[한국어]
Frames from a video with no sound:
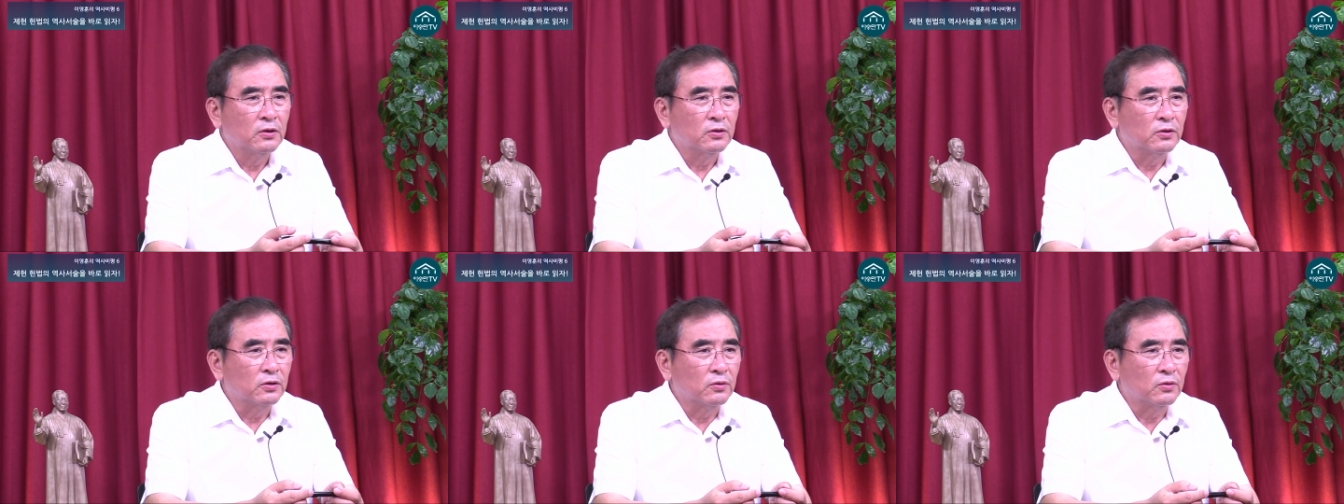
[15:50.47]

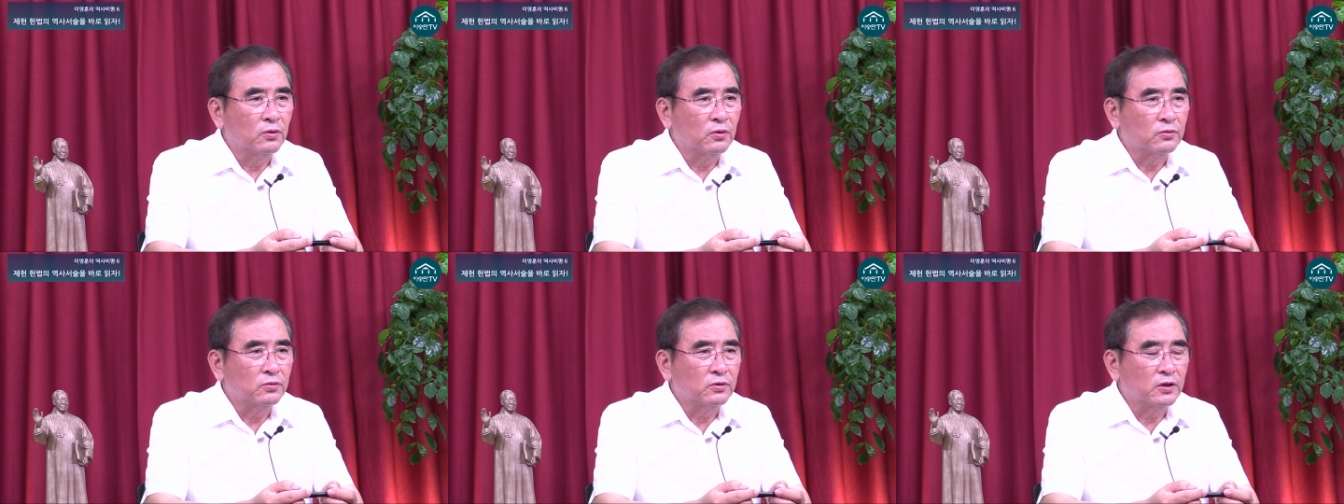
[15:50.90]

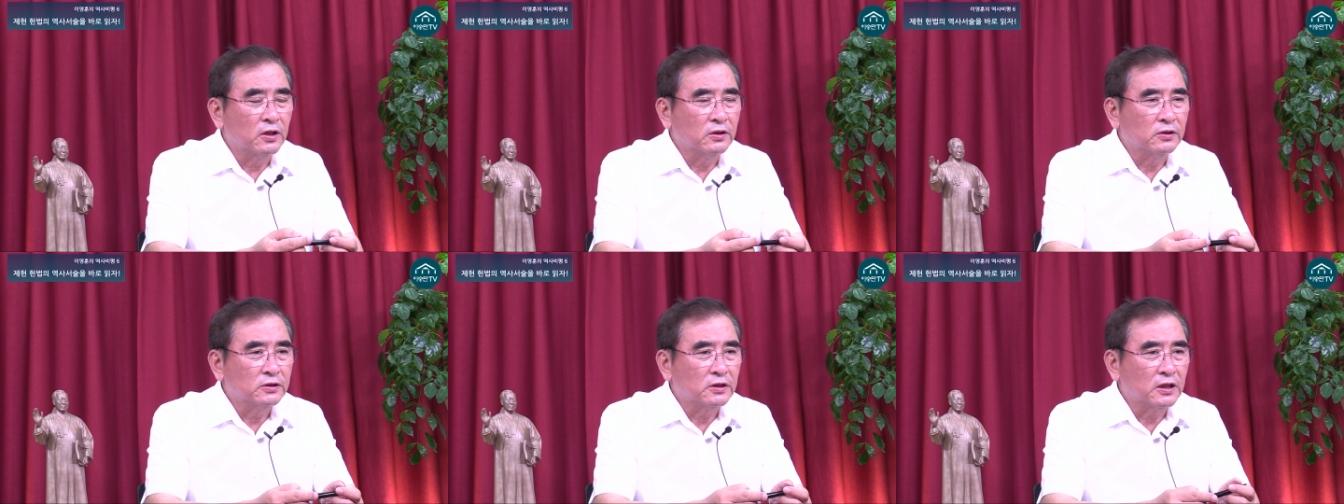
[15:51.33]
그리고
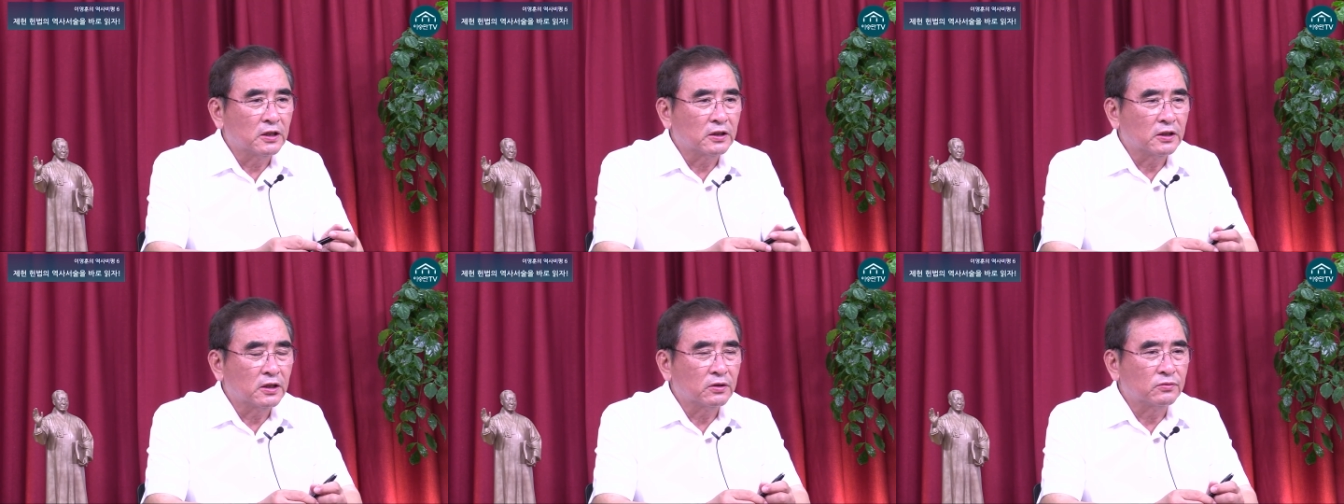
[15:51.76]

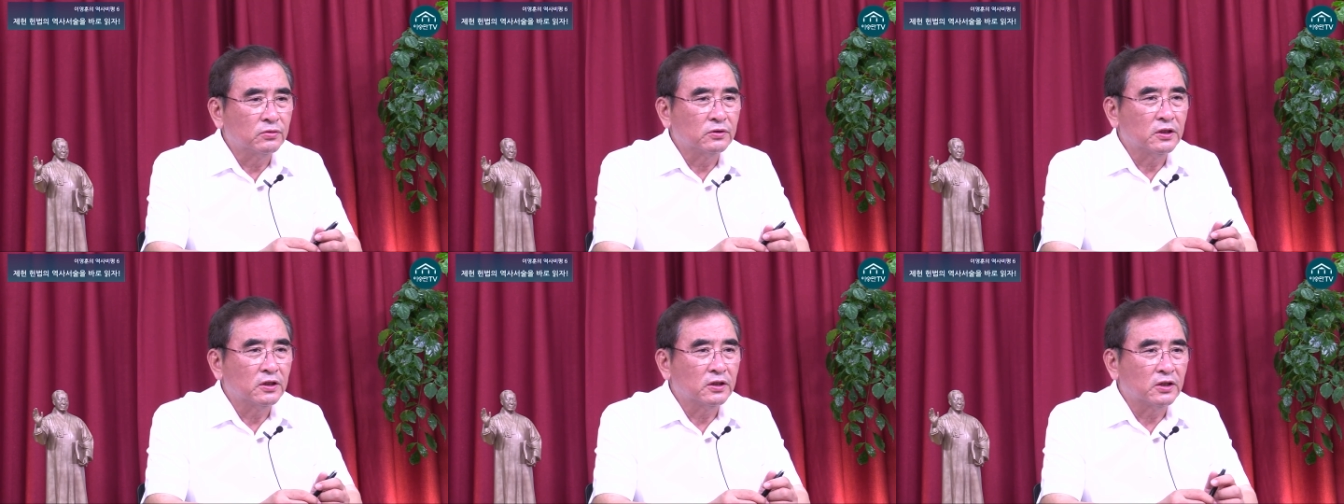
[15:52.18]
국회의장의
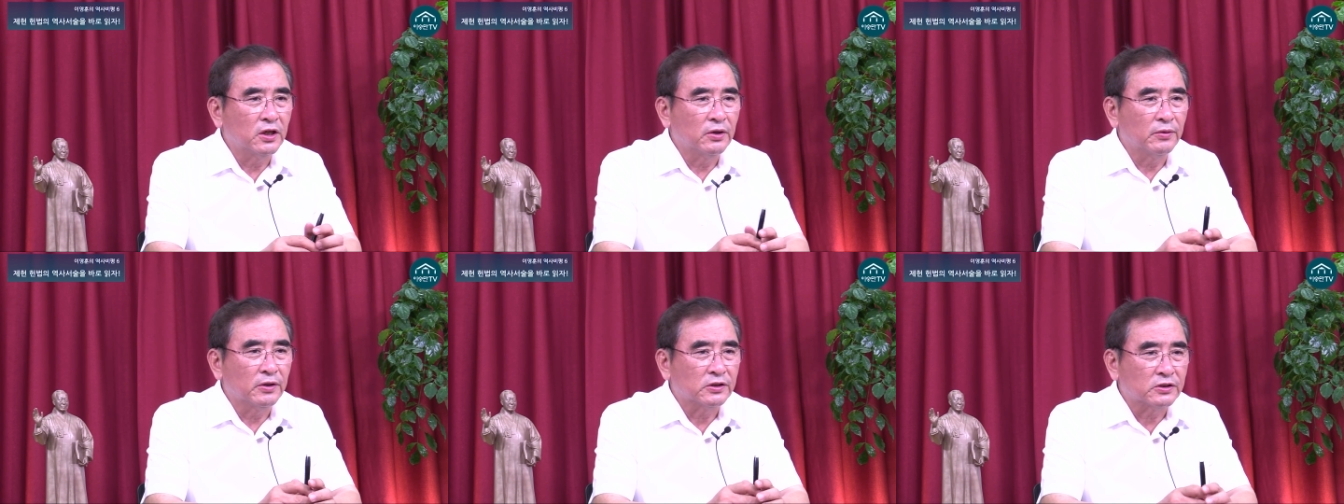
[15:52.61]
국회
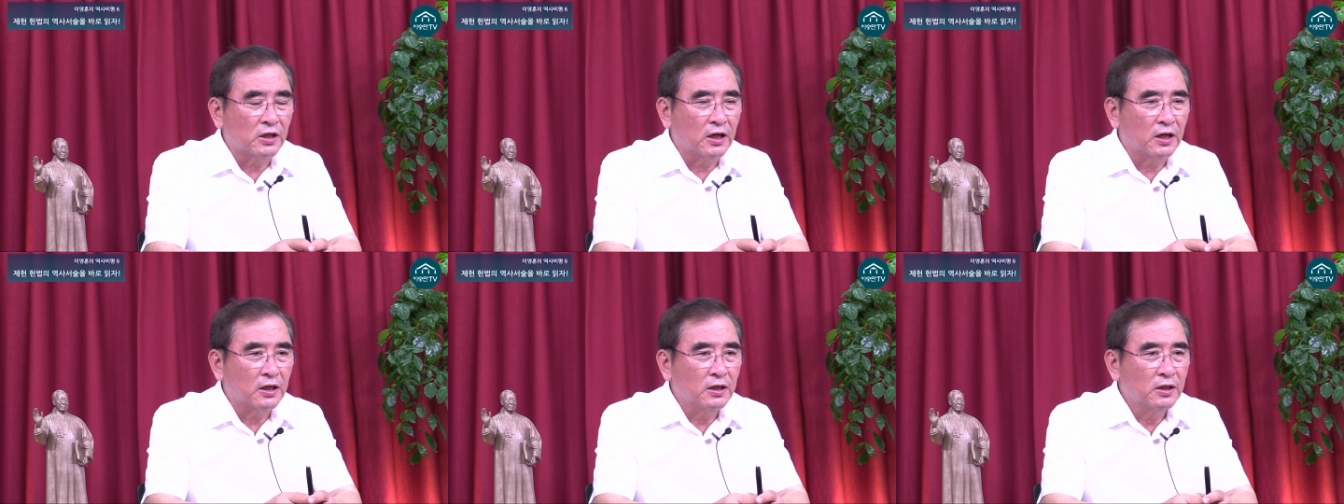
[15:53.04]

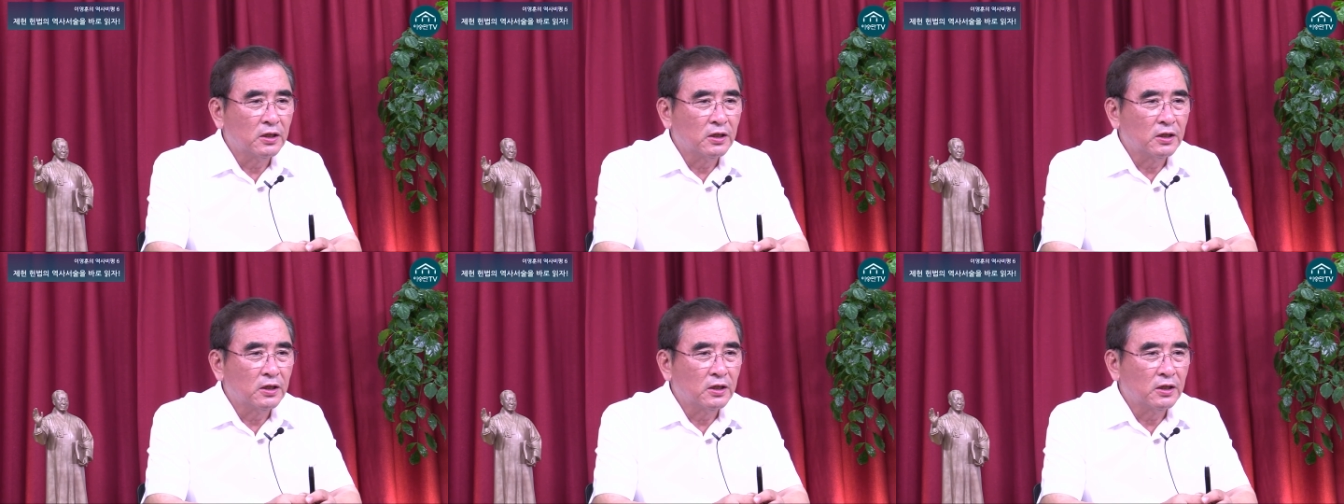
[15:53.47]
개회사,